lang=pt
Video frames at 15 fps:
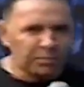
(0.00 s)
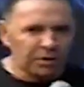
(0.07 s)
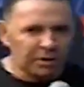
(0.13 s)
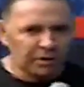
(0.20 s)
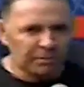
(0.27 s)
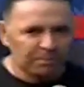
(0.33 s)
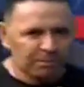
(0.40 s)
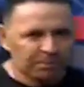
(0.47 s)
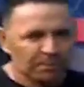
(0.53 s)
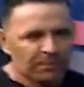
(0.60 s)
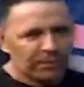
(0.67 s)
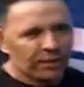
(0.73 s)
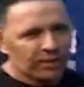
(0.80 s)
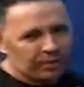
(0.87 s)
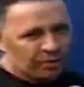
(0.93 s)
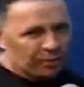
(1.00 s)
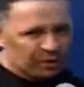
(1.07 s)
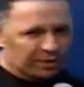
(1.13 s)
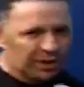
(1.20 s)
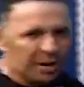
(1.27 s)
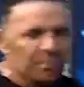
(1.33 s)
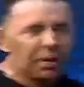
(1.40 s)
para mim, que
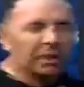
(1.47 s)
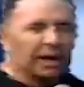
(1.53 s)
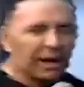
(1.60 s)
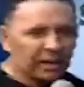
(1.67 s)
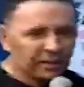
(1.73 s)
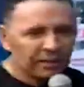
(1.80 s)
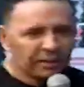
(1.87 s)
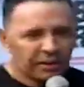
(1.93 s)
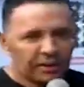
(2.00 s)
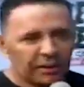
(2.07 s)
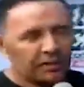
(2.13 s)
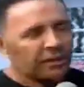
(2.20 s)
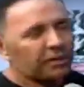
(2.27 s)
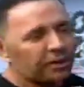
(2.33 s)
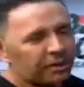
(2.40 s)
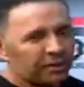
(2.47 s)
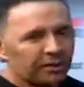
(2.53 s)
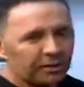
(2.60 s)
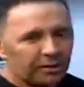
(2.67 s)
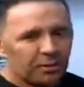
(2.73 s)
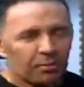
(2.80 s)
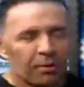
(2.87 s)
vocês mandaram.
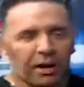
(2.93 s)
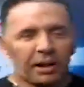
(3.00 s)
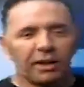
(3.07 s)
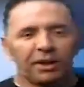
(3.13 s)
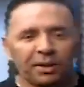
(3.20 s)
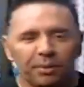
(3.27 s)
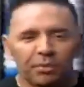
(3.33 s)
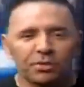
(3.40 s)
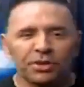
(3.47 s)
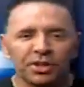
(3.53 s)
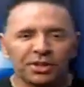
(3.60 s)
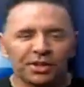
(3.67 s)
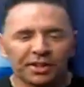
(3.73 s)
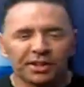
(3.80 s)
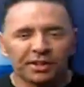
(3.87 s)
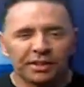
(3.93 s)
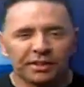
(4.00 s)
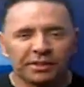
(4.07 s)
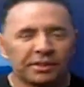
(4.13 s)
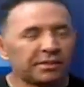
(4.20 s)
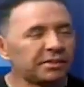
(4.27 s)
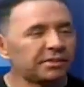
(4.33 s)
Uma letra bonita,
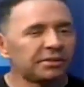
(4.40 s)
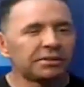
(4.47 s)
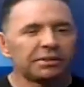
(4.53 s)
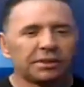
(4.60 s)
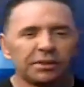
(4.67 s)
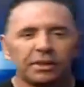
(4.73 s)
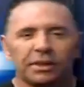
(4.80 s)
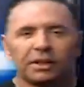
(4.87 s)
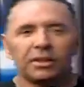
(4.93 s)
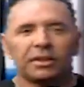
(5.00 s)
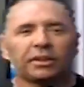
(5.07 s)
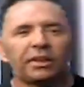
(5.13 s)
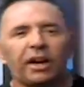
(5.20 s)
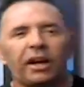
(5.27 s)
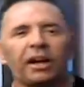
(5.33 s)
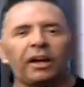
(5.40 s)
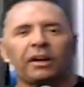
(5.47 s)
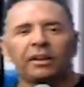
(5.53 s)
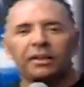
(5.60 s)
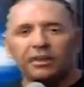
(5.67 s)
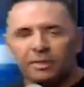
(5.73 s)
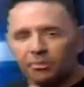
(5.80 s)
eu até
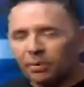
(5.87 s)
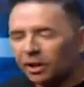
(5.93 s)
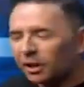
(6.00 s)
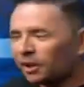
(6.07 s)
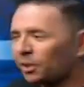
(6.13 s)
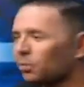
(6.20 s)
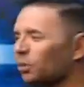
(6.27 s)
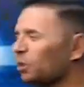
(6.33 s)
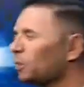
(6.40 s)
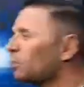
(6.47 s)
uma letra